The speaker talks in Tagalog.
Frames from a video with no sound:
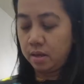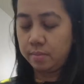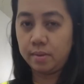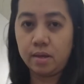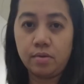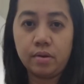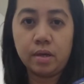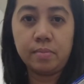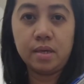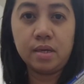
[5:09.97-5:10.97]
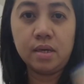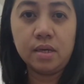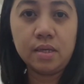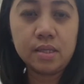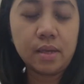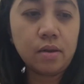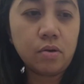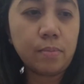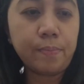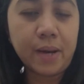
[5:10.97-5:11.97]
Meron kaming
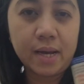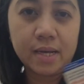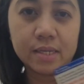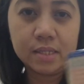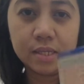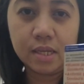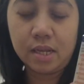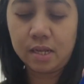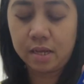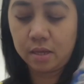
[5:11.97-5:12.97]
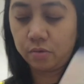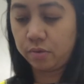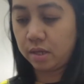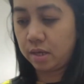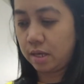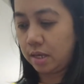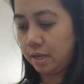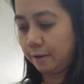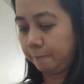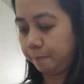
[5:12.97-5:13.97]
salon pass. Ayan, lalagay ko din.
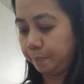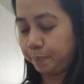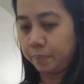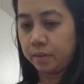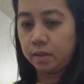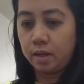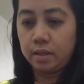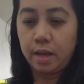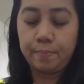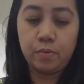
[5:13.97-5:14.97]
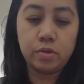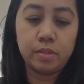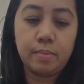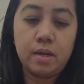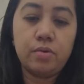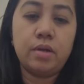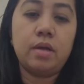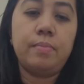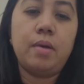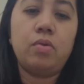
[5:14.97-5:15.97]
Tapos, meron
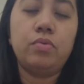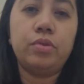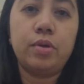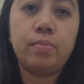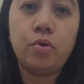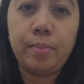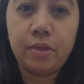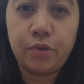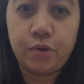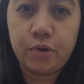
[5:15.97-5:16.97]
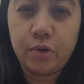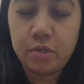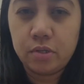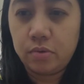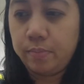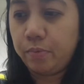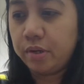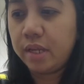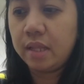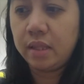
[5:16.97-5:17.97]
ka, akong thermometer. So,
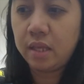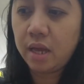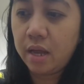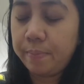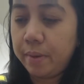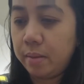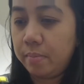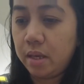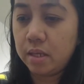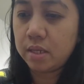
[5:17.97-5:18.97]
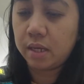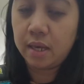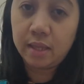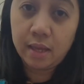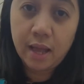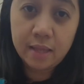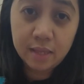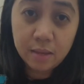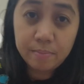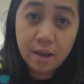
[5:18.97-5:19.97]
importante yan pag may sakit ang
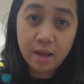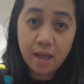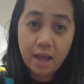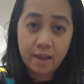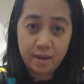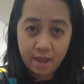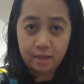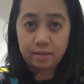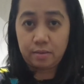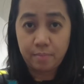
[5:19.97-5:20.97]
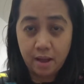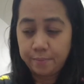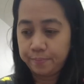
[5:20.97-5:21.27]
ating mga anak, di ba?